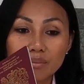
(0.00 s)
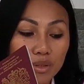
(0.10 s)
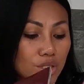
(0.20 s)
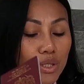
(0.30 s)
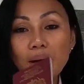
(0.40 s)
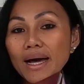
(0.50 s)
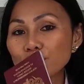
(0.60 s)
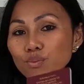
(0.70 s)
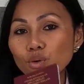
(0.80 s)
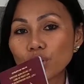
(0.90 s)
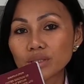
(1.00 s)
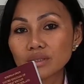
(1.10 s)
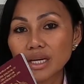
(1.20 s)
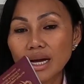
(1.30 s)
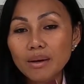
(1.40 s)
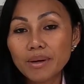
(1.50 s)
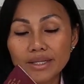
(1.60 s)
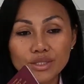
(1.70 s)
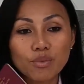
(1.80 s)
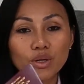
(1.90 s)
บิชิตพาสปอร์ตนะคะ
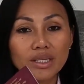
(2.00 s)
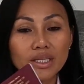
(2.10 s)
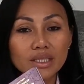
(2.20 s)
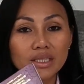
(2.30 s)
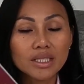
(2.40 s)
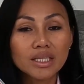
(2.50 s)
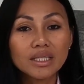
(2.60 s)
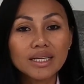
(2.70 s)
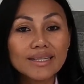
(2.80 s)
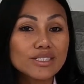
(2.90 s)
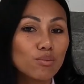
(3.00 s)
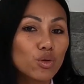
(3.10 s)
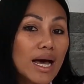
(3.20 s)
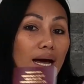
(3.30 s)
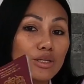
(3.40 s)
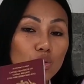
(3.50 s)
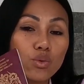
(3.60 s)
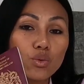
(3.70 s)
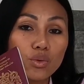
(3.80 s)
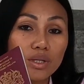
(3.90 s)
พาสปอร์ตอังกฤษที่ใกล้จะหมดอา
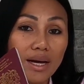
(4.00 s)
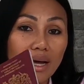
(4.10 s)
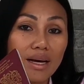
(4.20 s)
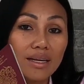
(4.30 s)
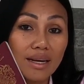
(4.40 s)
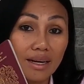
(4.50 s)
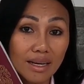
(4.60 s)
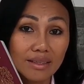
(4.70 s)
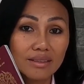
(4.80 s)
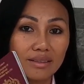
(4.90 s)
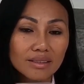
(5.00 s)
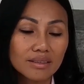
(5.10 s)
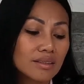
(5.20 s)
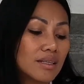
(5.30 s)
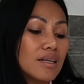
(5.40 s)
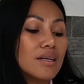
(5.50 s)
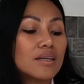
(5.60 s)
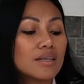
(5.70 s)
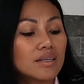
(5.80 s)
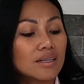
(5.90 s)
ยุนะคะหลักๆเลย
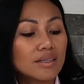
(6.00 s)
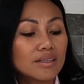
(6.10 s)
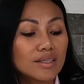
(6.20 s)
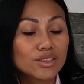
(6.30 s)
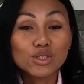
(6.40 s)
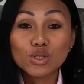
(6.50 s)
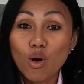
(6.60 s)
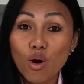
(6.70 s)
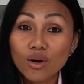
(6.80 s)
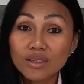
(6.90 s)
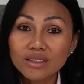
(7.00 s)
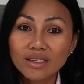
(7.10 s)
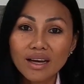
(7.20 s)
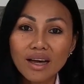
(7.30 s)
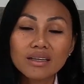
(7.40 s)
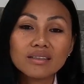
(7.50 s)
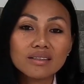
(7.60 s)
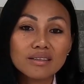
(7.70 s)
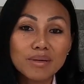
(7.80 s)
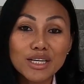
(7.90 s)
อย่างที่สองนะคะ
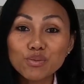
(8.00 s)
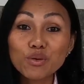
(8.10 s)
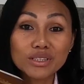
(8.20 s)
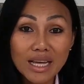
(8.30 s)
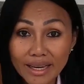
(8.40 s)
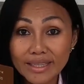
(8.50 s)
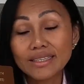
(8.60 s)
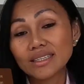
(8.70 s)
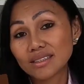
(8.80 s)
พาสปอร์ตไทย